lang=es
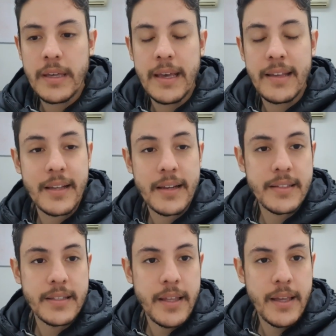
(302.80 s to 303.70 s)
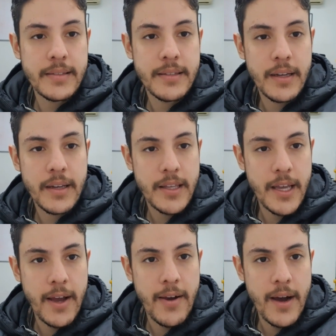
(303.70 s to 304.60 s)
y esa resistencia que
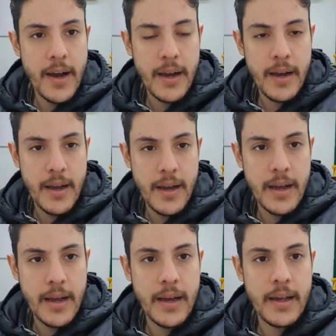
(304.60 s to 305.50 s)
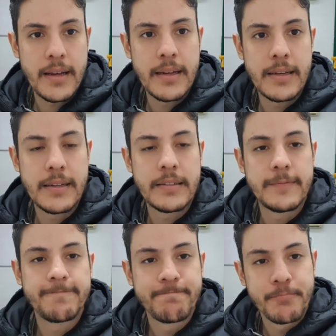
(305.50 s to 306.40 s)
llegaba al,
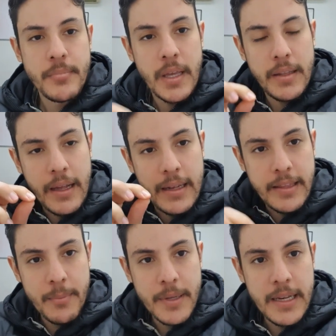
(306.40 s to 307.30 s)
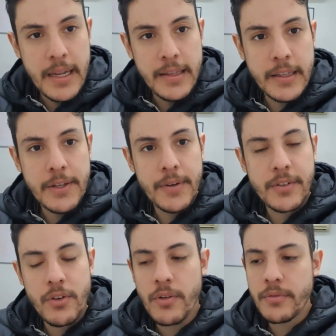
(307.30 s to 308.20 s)
terminal de
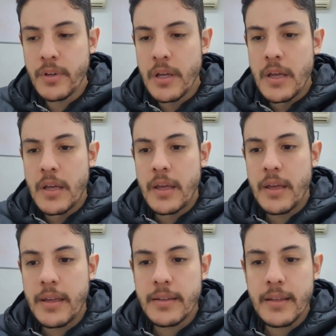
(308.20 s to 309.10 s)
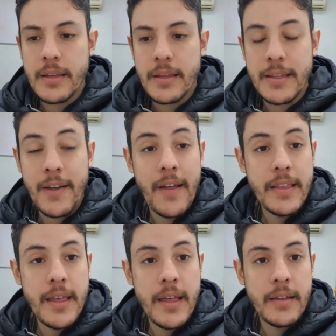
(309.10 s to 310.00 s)
activación este, estaba
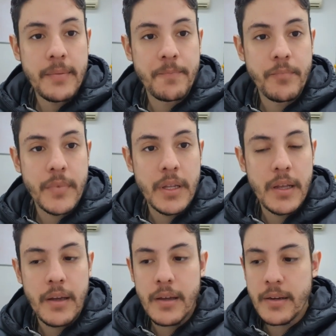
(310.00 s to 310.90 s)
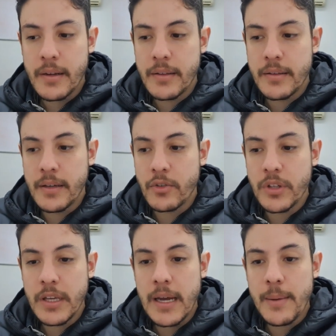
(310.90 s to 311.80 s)
dañada, la
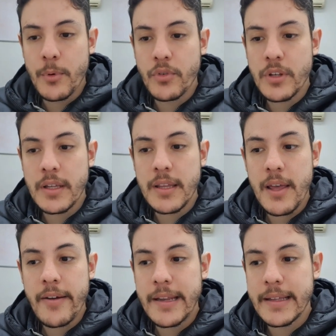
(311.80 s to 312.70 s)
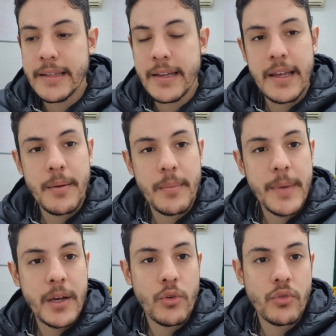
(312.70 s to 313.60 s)
diagnosticamos y esta debería tener al
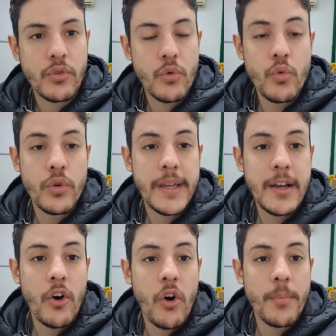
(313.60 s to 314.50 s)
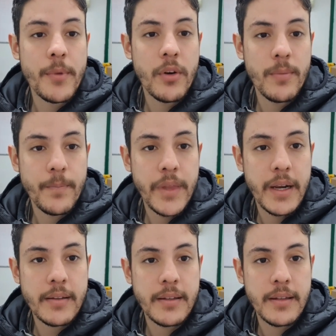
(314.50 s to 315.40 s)
menos un kilo ohmio
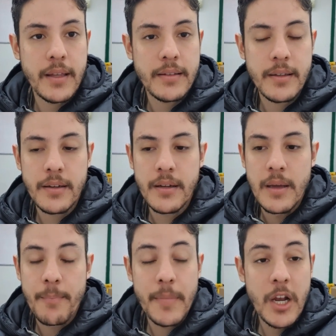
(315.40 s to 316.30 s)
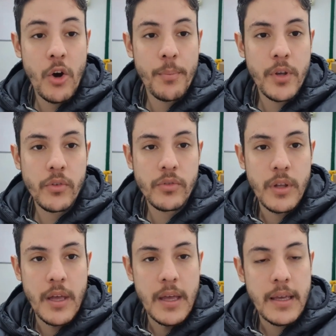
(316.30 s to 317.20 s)
de resistencia, mil ohmios,
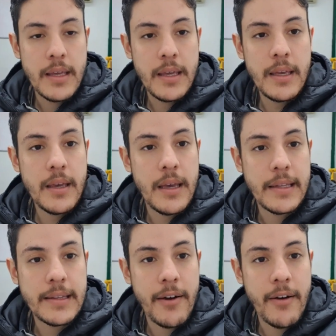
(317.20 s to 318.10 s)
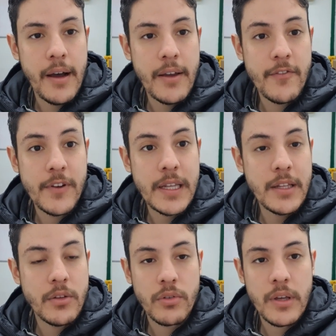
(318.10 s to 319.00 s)
y estaba
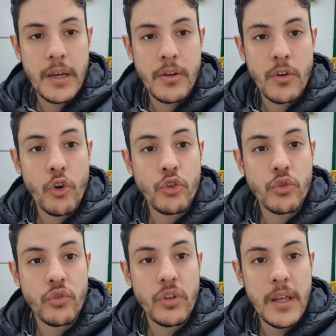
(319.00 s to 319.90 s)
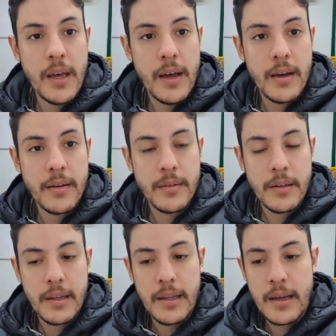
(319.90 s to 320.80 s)
infinito, o sea, no conducía
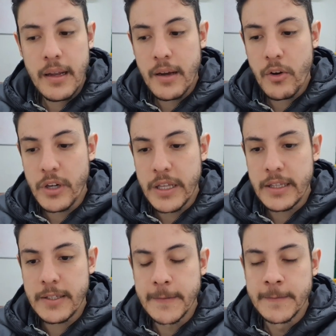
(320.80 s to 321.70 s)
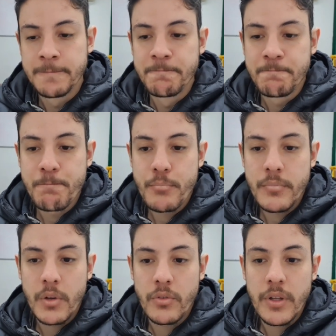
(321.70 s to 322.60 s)
la, la corriente.
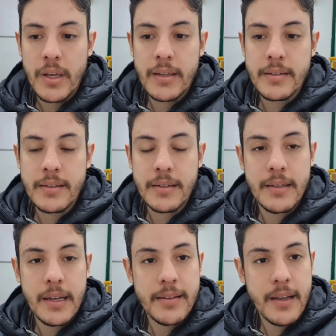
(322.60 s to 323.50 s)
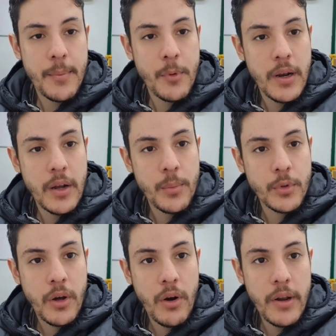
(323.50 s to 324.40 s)
Entonces se la sacamos a la
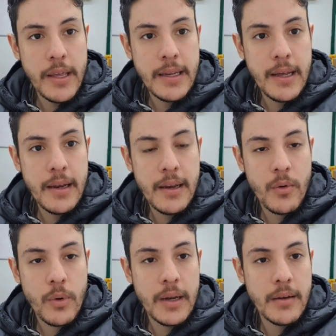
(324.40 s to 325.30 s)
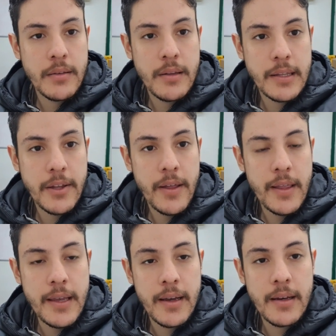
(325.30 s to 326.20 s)
computadora original, la cual ya estaba
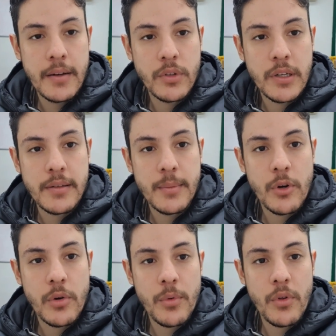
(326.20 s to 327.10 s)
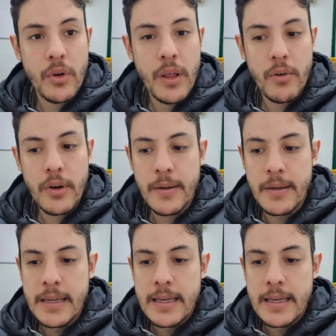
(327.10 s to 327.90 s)
dañada, lo utilizamos como donadora